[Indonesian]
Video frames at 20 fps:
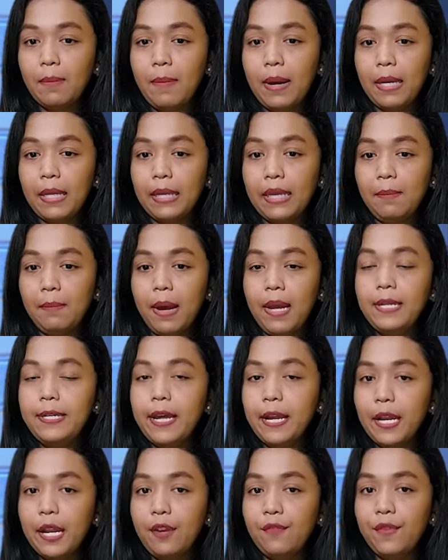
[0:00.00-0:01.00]

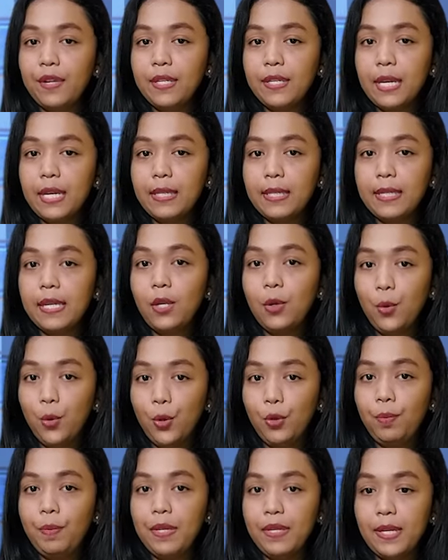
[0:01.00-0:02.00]
Kemaritiman dan Investasi Luhut